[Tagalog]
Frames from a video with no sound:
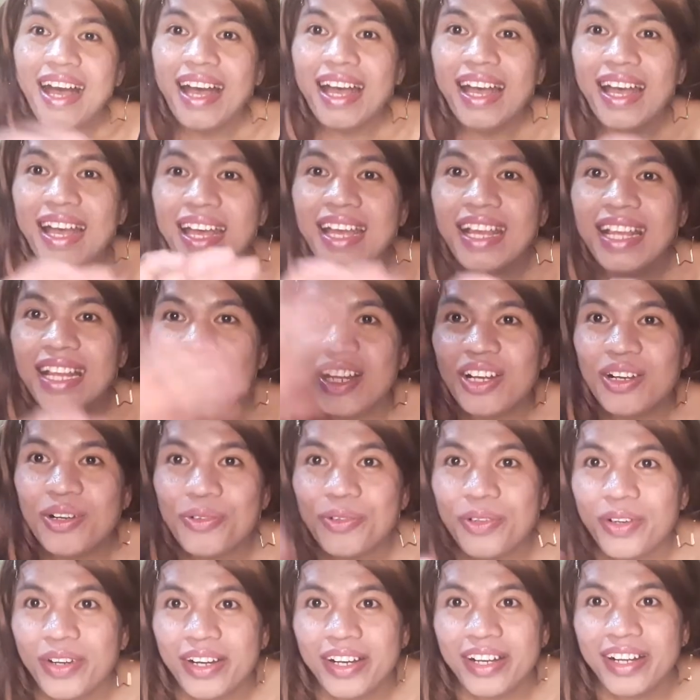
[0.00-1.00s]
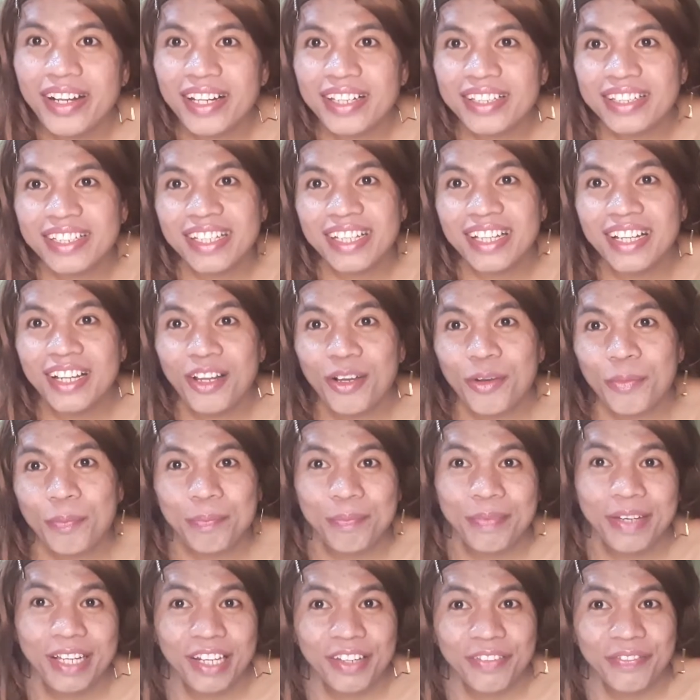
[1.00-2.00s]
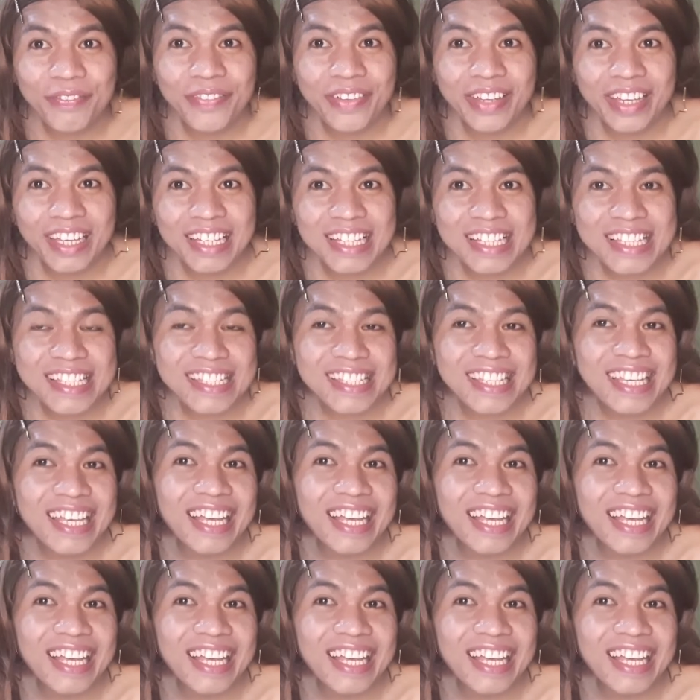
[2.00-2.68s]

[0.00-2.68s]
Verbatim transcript: Hello world, hello Philippines,